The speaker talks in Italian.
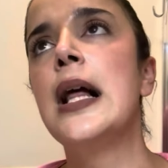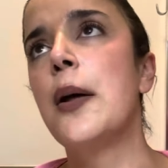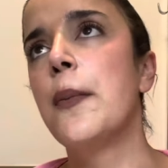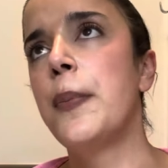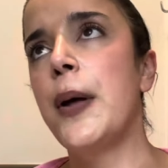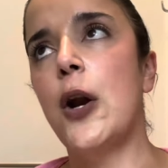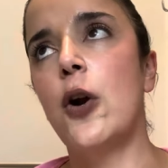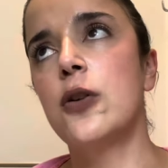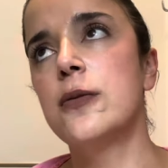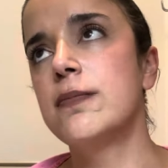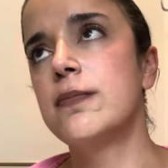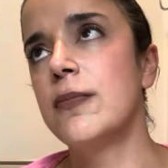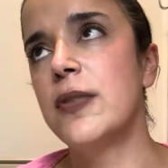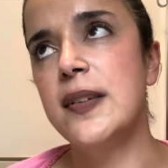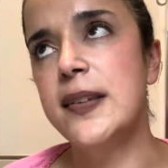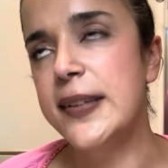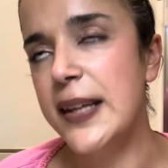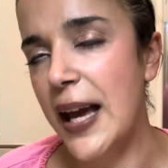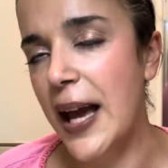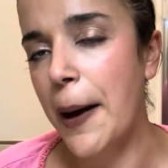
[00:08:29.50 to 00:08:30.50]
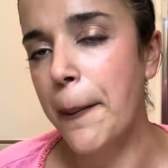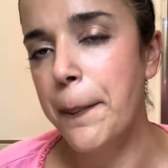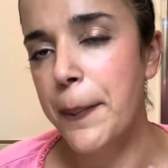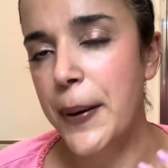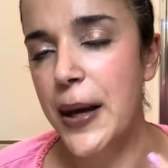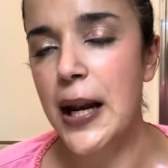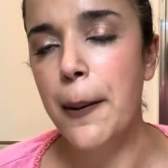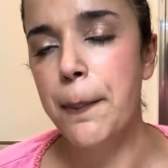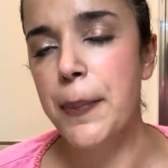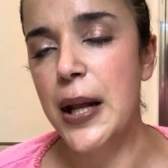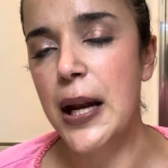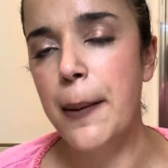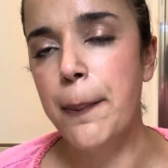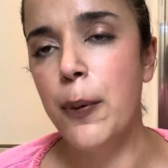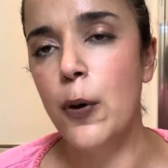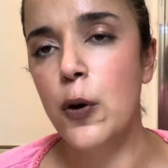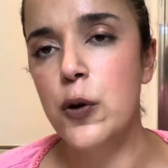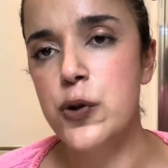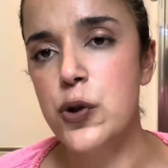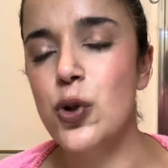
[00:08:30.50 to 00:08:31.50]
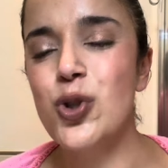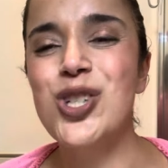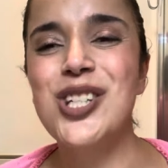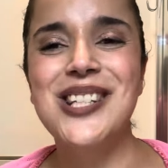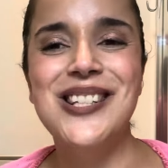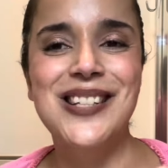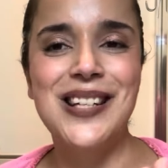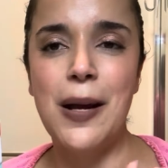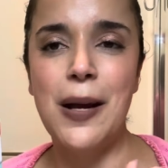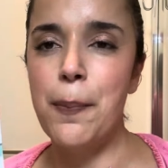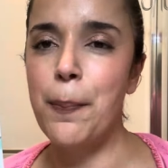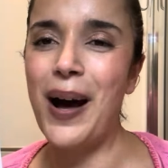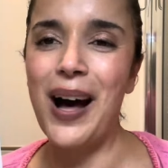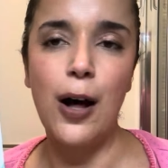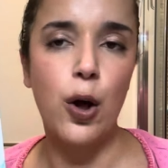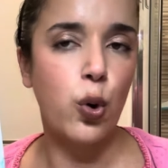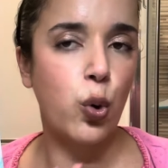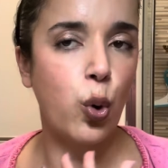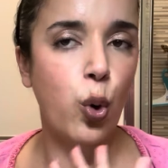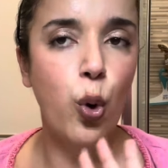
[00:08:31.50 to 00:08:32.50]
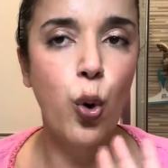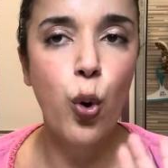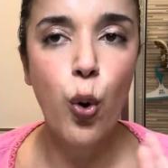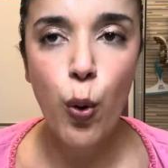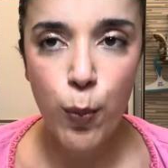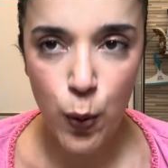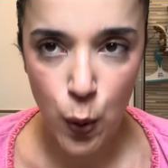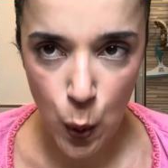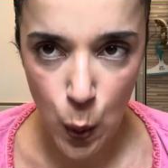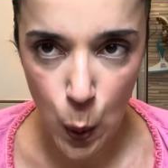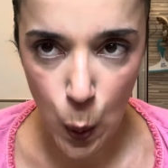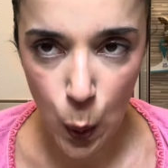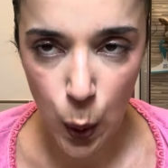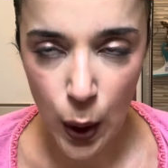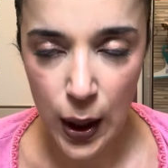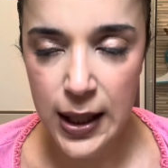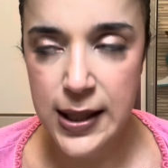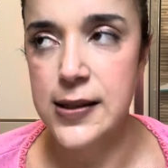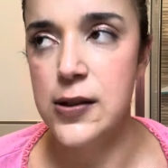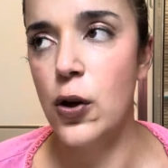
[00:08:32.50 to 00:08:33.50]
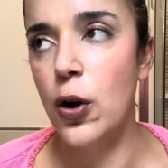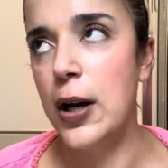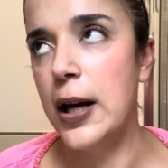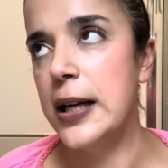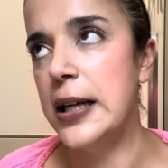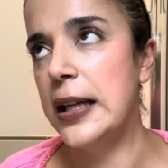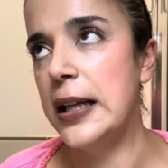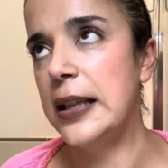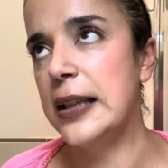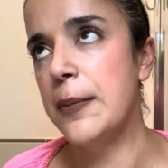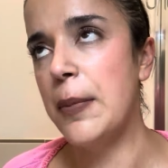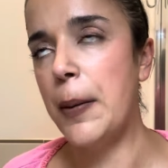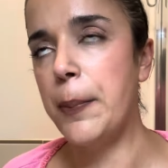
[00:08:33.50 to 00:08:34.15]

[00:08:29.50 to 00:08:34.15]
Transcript: però se appena appena posso separo comunque la zona intima,